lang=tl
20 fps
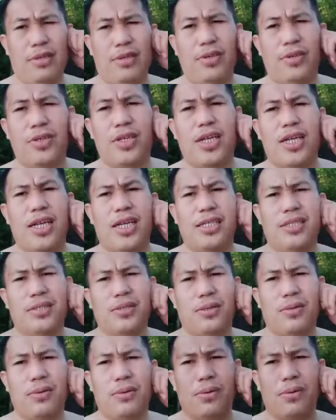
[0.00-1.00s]
yun nga guys.
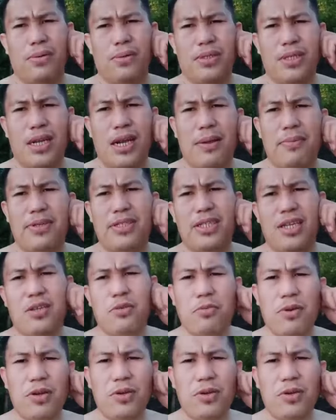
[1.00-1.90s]
So salamat sa inyong